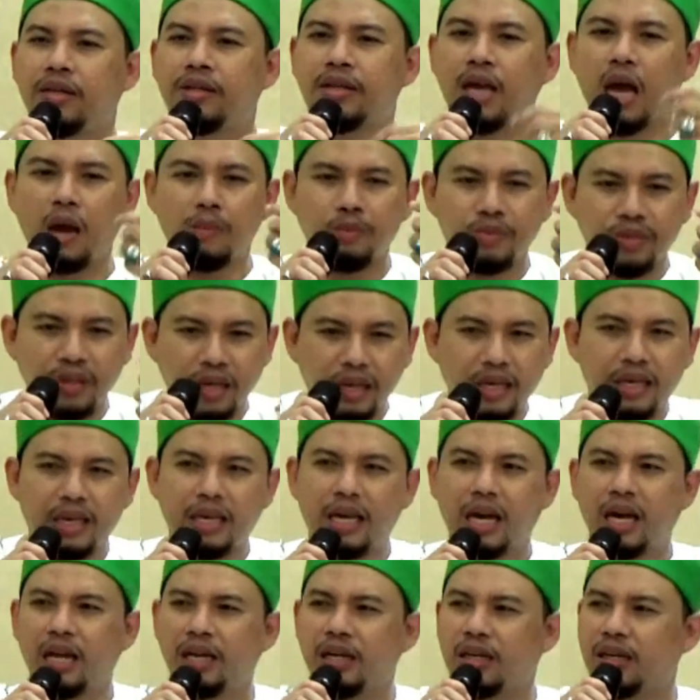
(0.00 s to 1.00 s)
jam
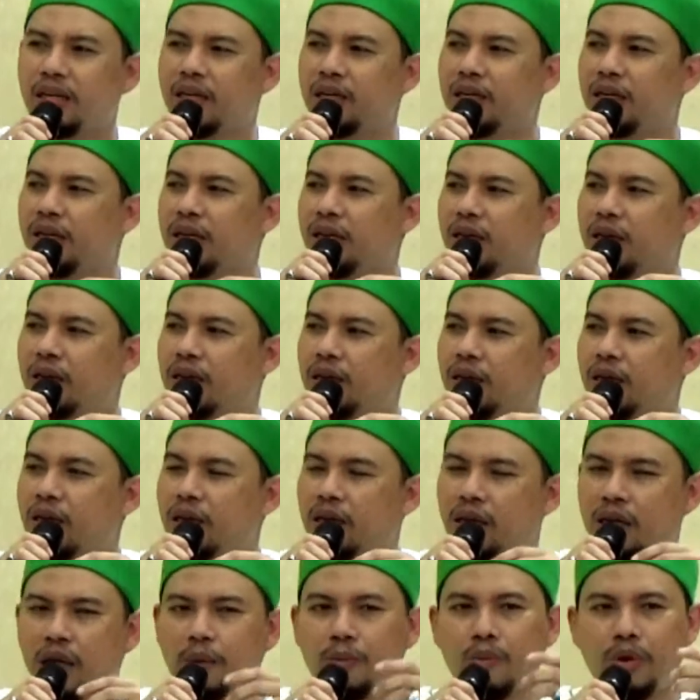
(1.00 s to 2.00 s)
sekian,
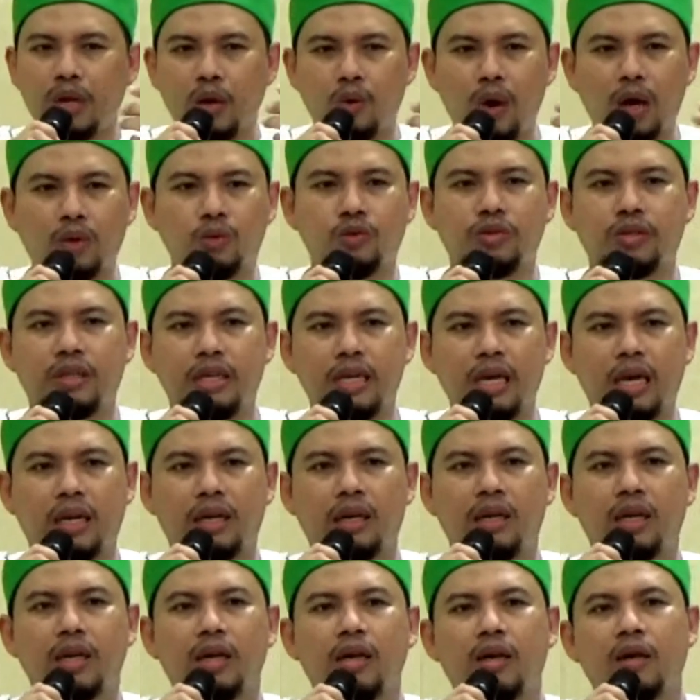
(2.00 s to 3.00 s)
kemudian waktu
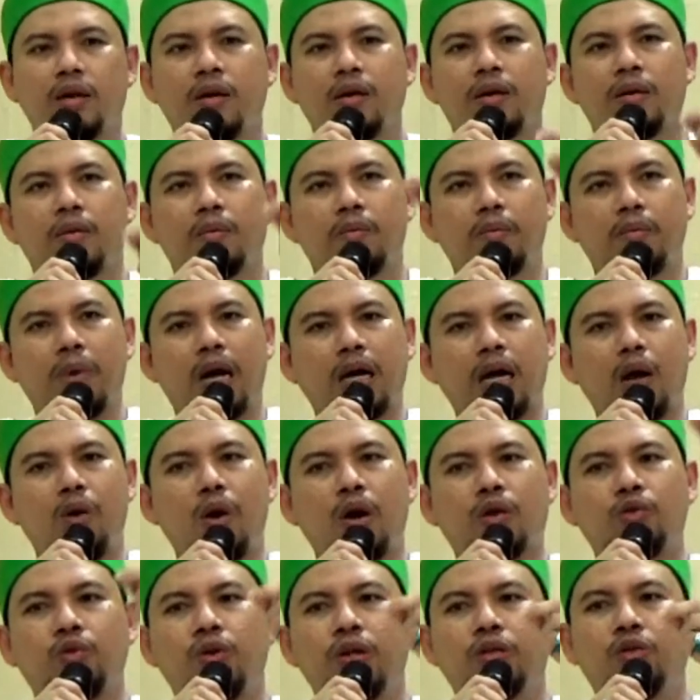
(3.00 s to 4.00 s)
sekian. Maka
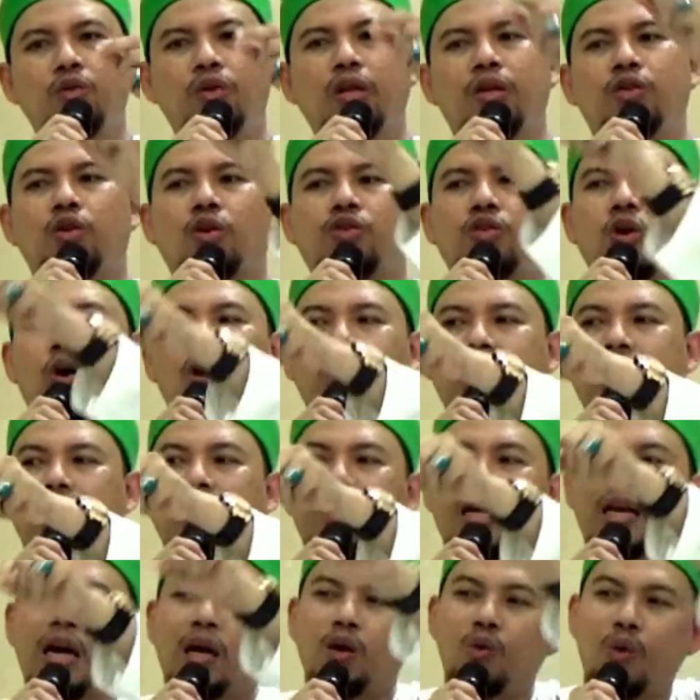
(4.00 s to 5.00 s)
waktu itu
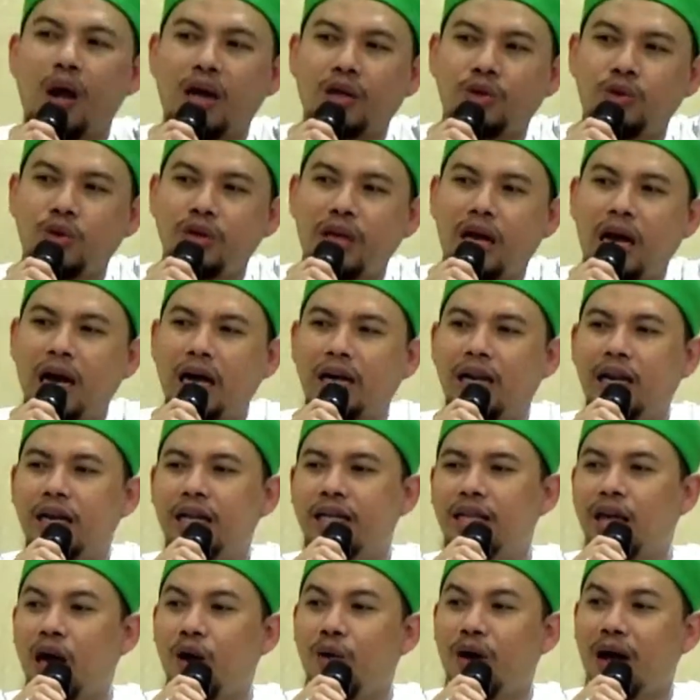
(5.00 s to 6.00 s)
dicocokkan dengan waktu yang ada
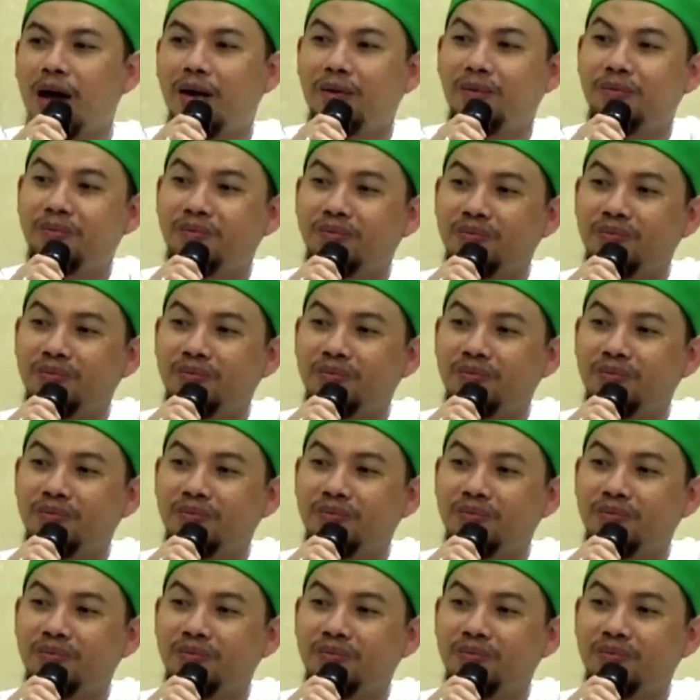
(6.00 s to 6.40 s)
di Jawa.